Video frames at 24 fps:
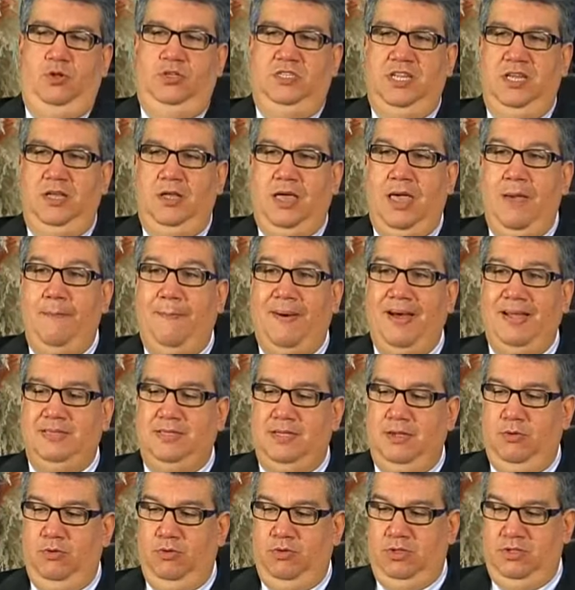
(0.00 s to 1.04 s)
Entonces, ¿qué
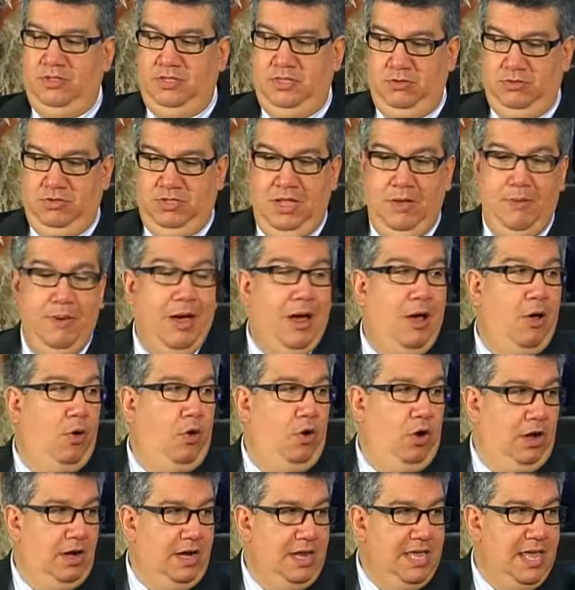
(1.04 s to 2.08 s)
pasa? Que si usted va a
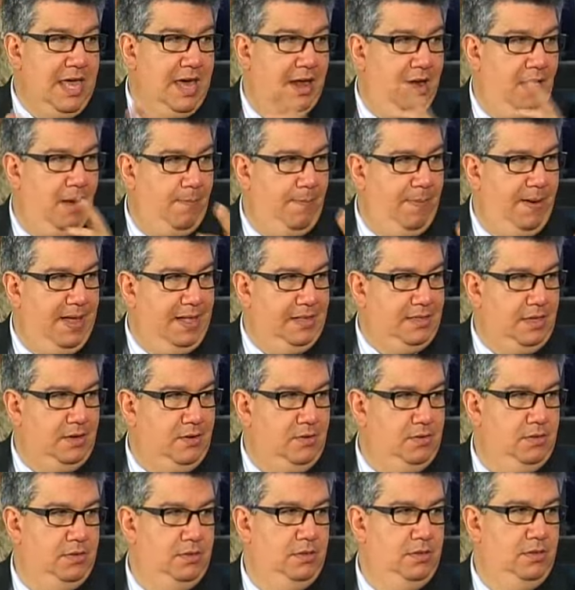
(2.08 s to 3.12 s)
hornear el plátano,